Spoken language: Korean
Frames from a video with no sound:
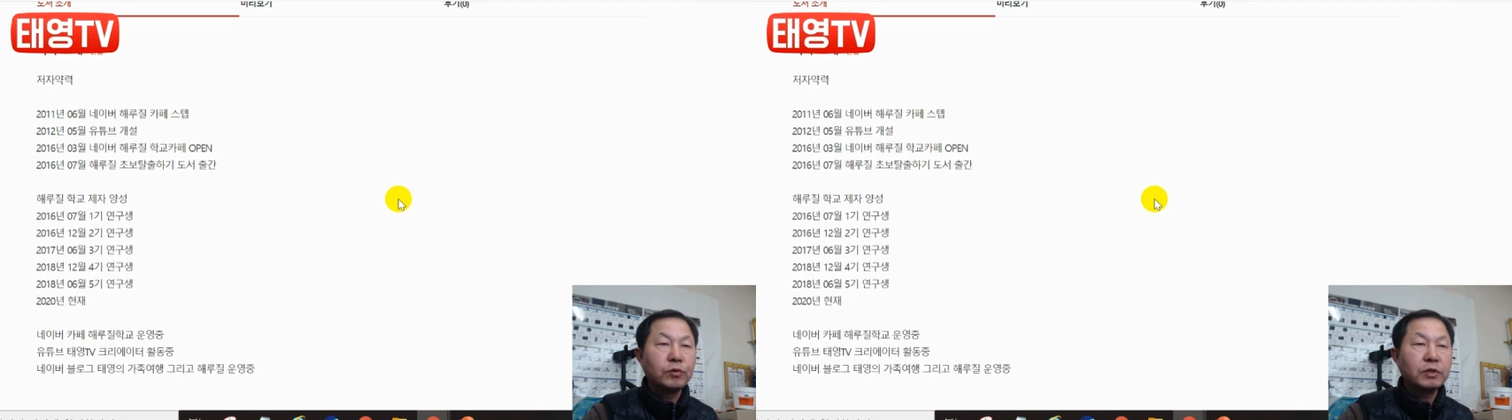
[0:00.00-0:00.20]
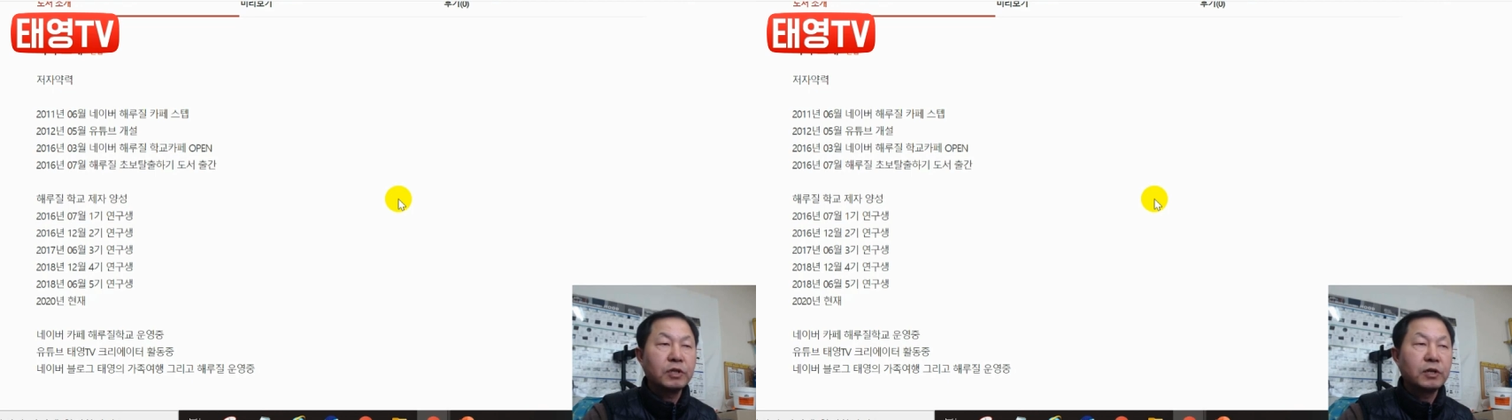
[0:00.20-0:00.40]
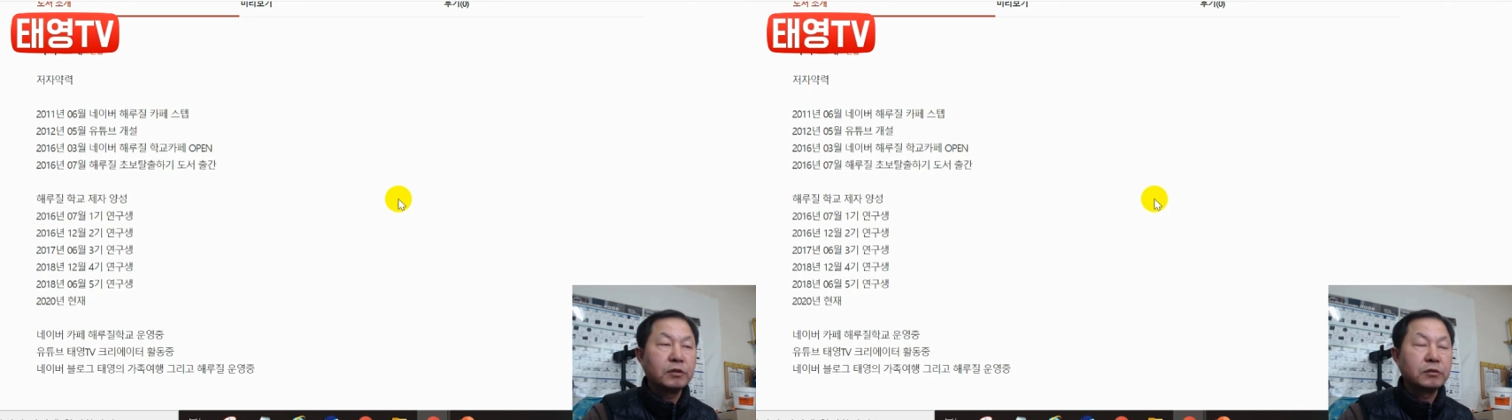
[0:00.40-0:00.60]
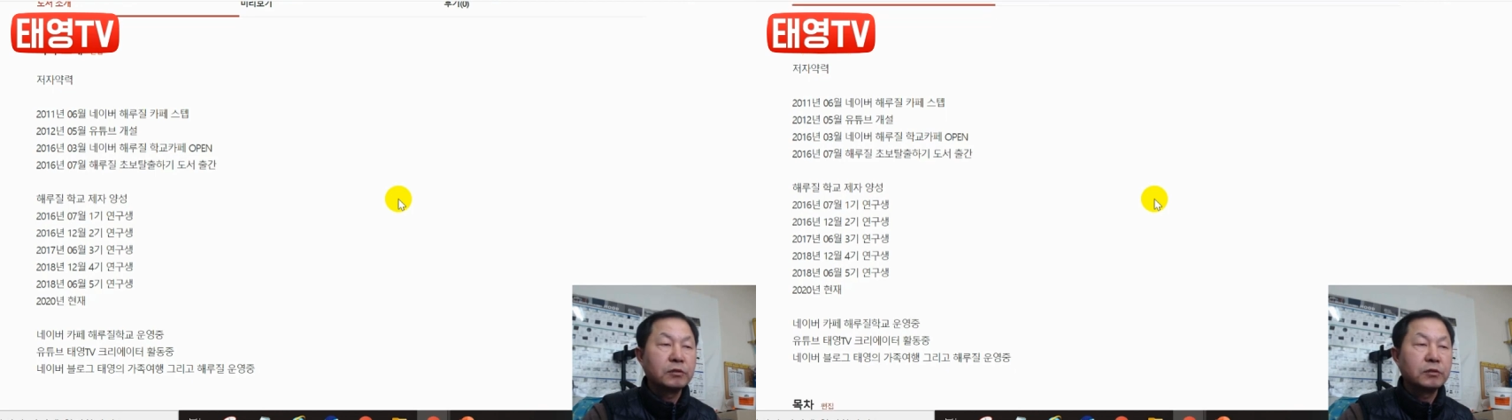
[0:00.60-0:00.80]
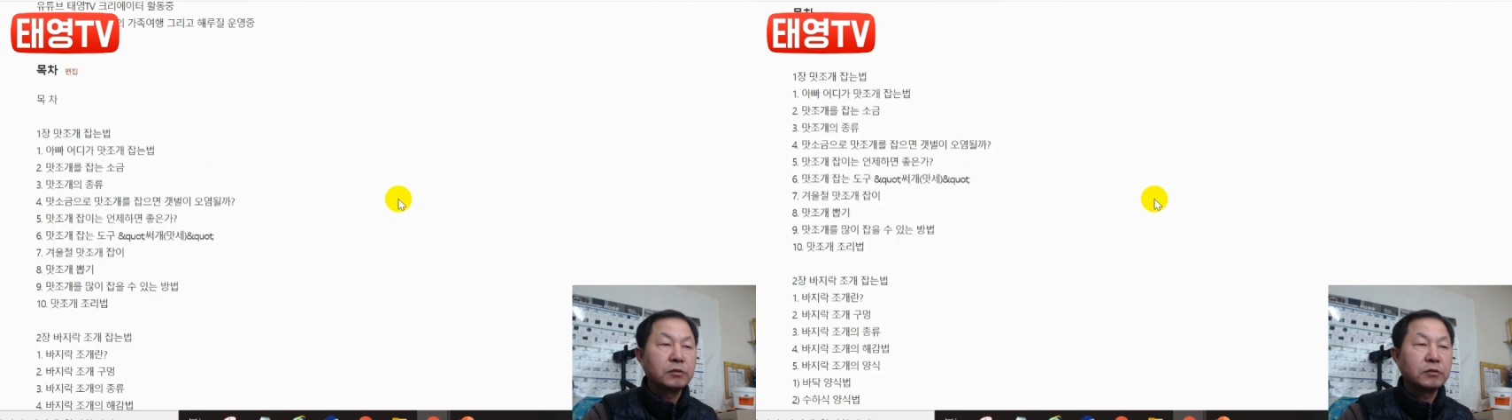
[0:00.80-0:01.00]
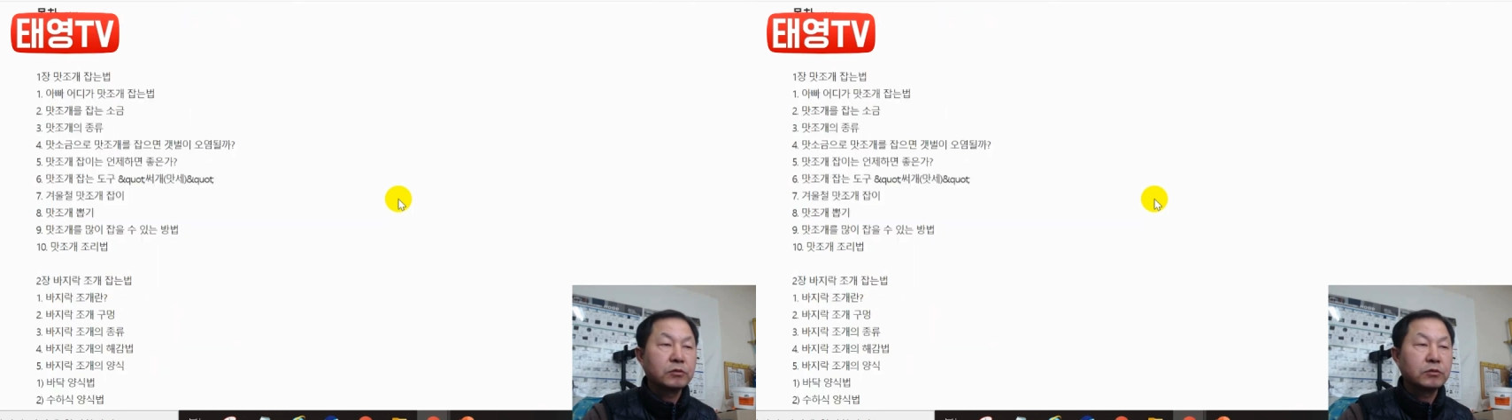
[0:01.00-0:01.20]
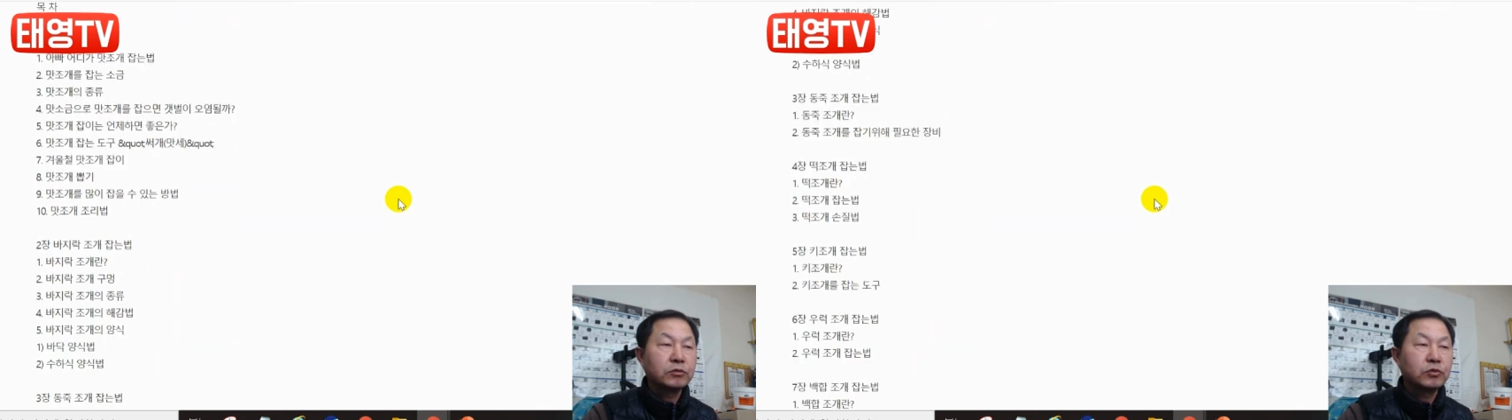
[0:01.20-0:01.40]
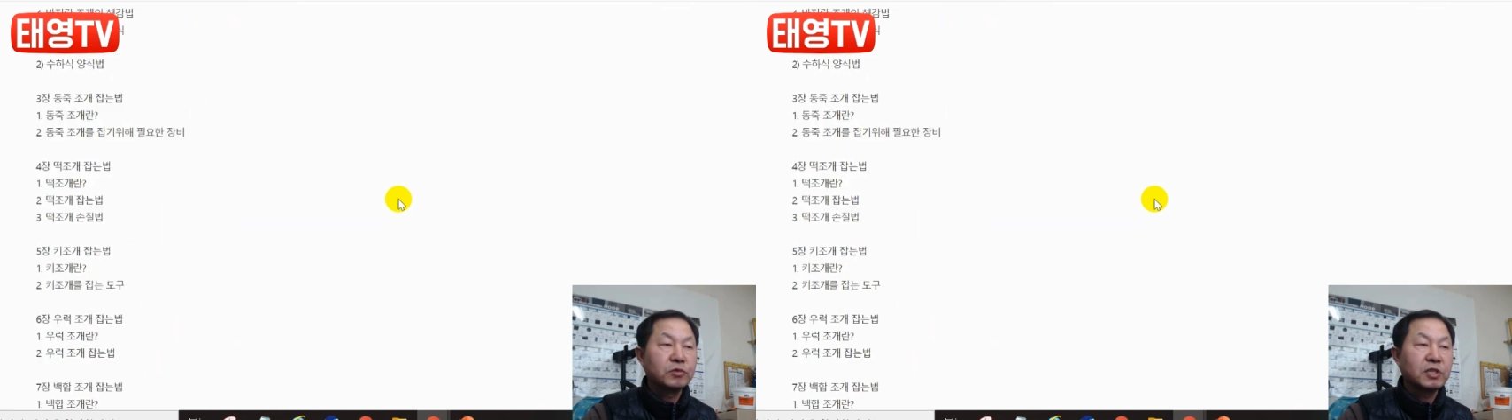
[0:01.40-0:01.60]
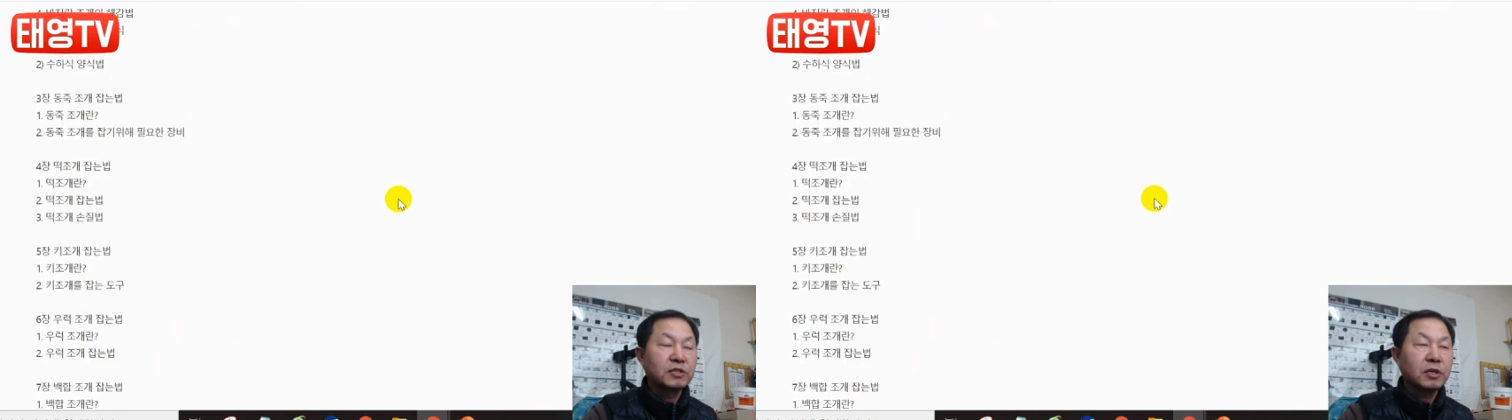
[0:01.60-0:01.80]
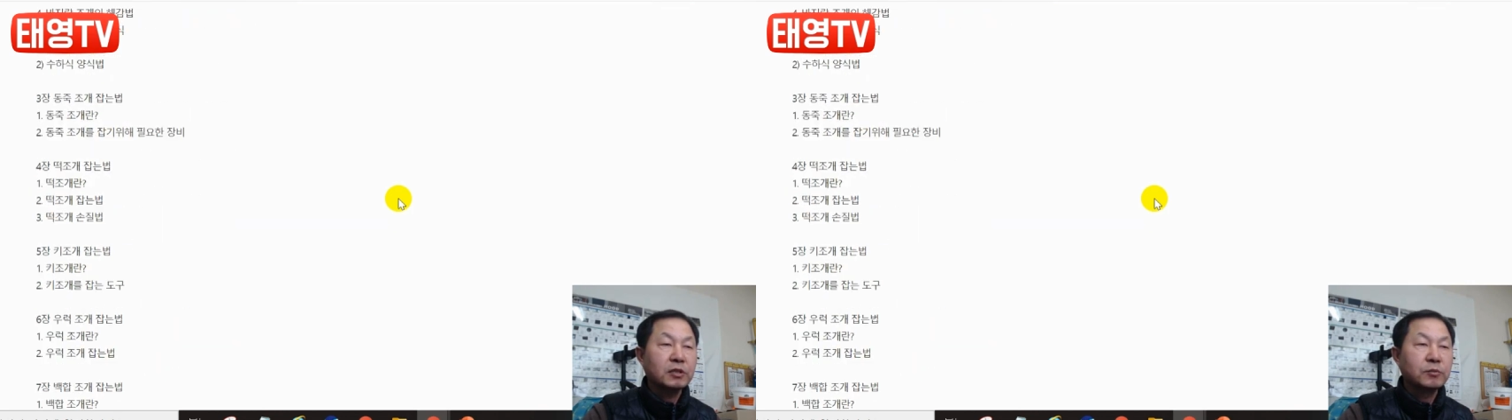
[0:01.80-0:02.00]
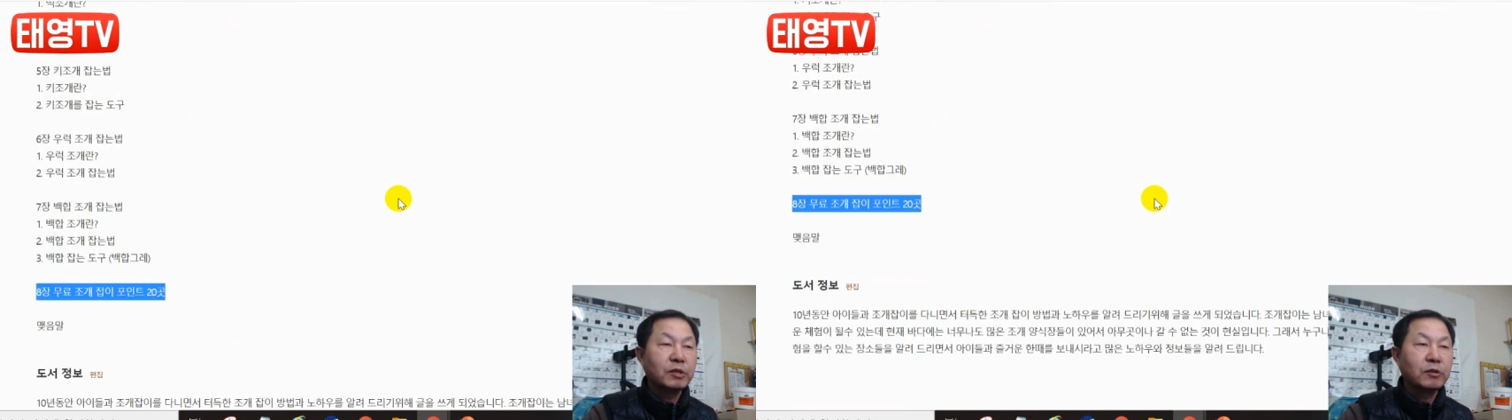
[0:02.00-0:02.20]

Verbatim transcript: 일단 좀 자세하게 좀